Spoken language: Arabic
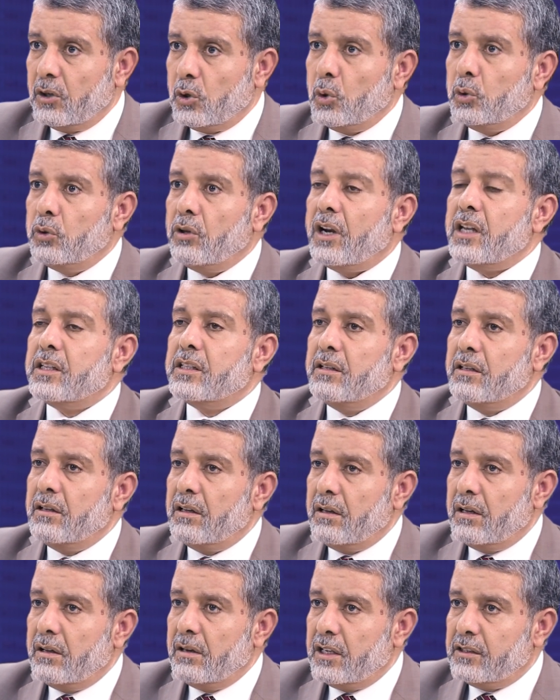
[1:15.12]
يدرس
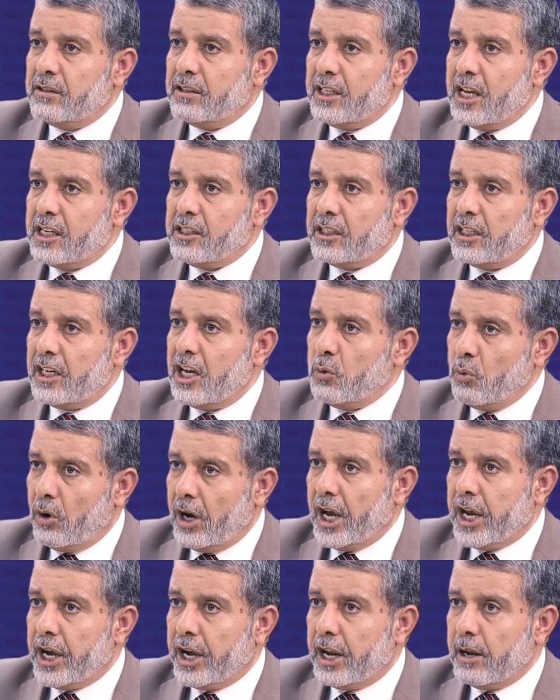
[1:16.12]
للسياسيين
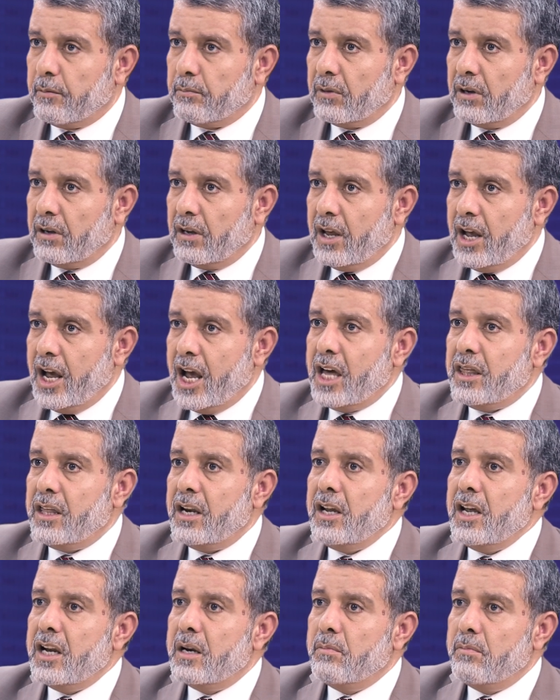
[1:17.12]
وغيرهم هذا
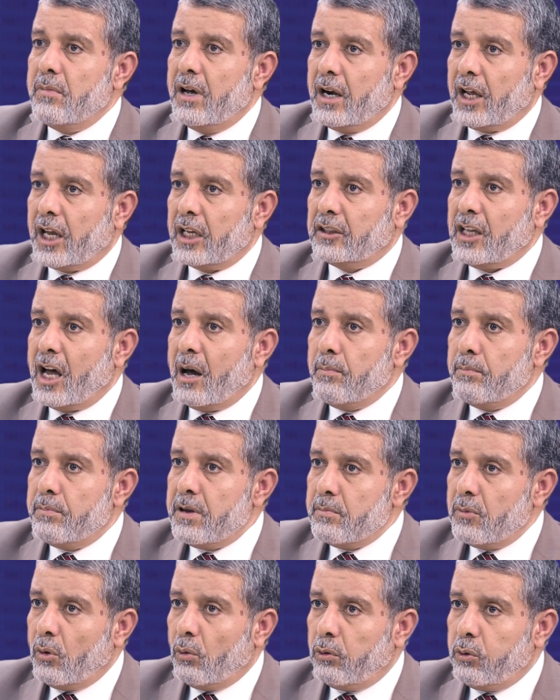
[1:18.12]
العلم الخطاب
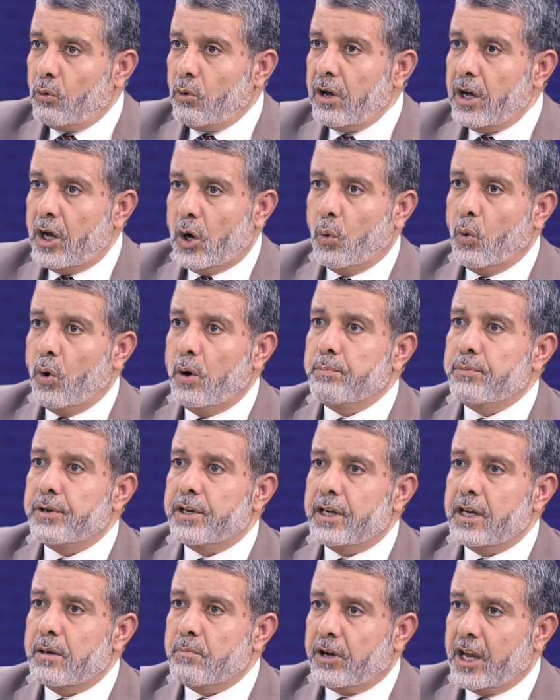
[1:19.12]
بموضوعه
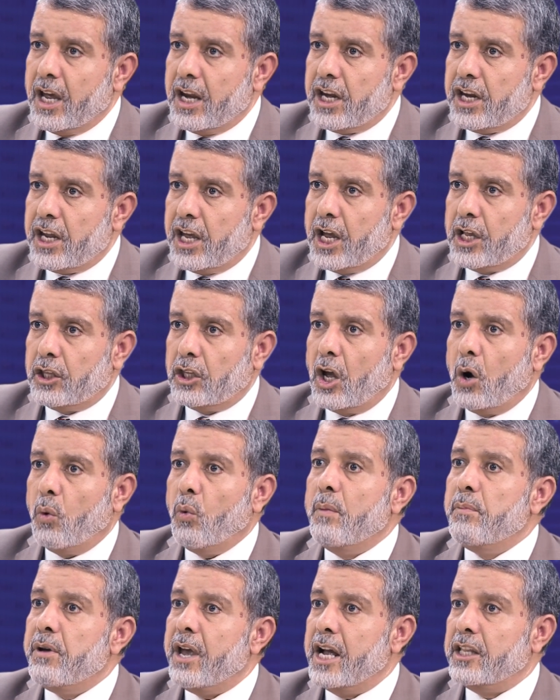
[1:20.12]
وبامكانياته
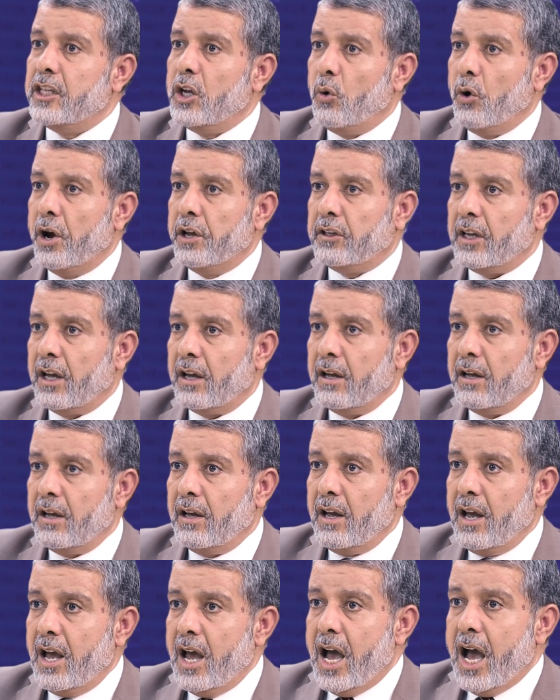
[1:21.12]
وبادواته
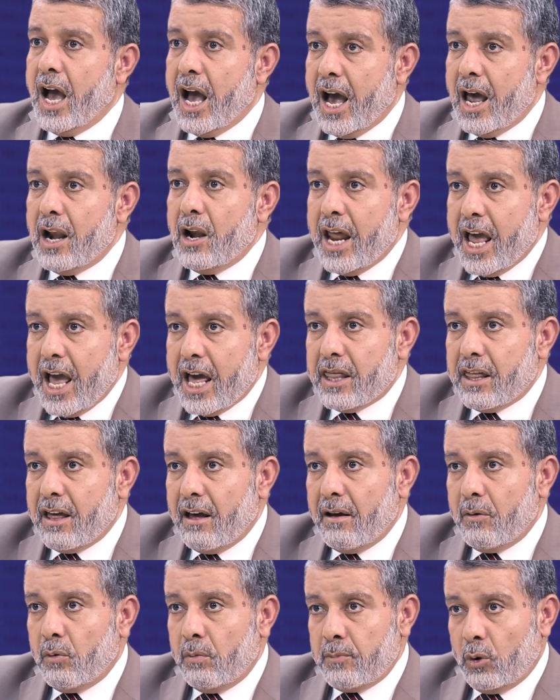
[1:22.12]
هل
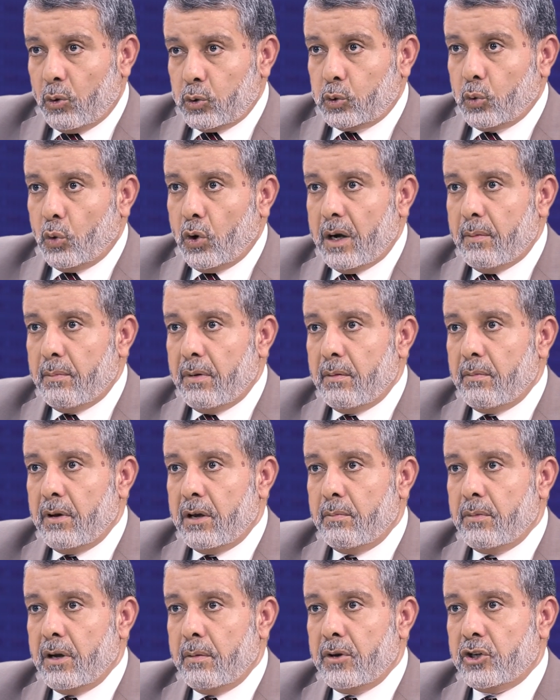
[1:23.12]
هذا موصول
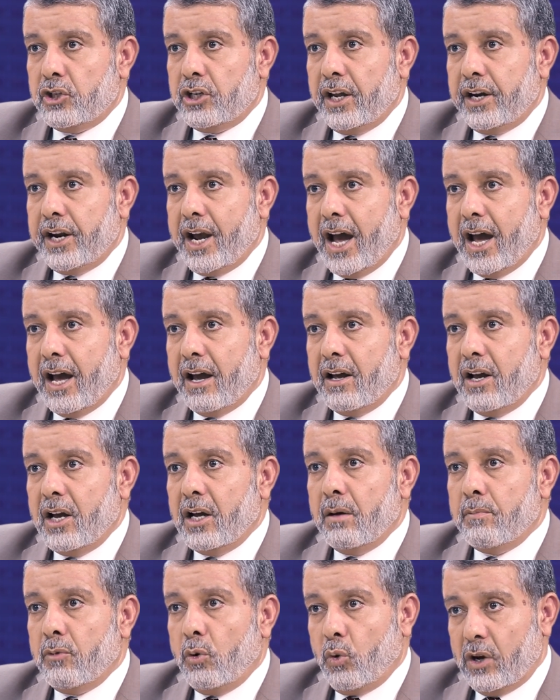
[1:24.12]
بالشريعة
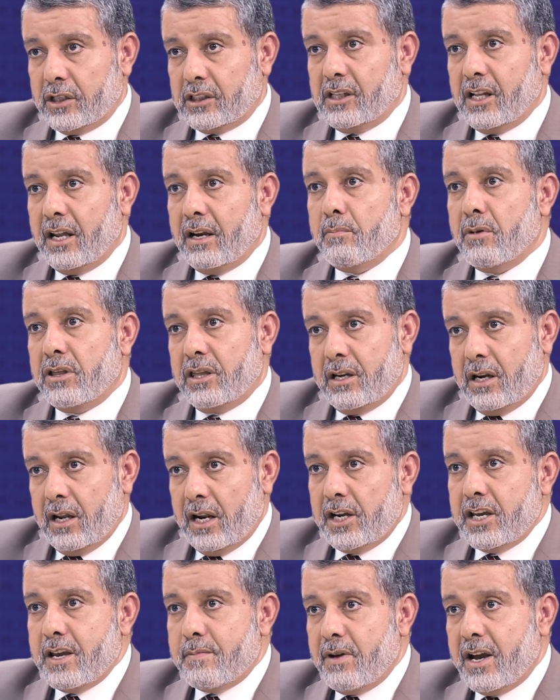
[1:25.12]
وصلا مثل
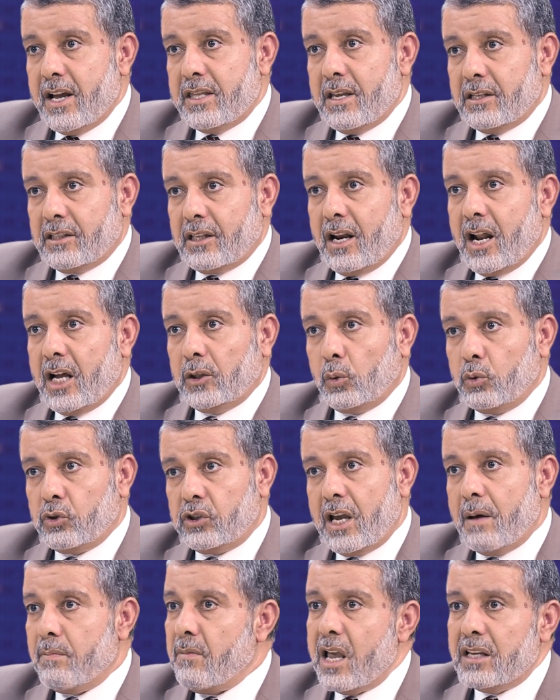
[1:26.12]
العبادة صلاة
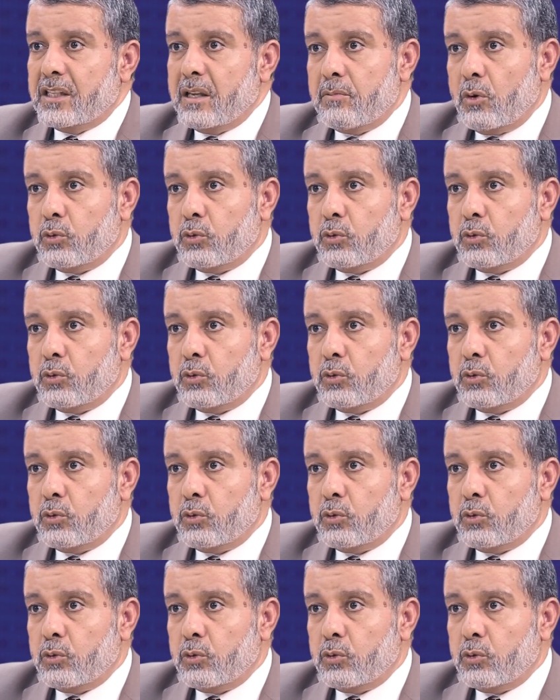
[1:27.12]
وصيام ليس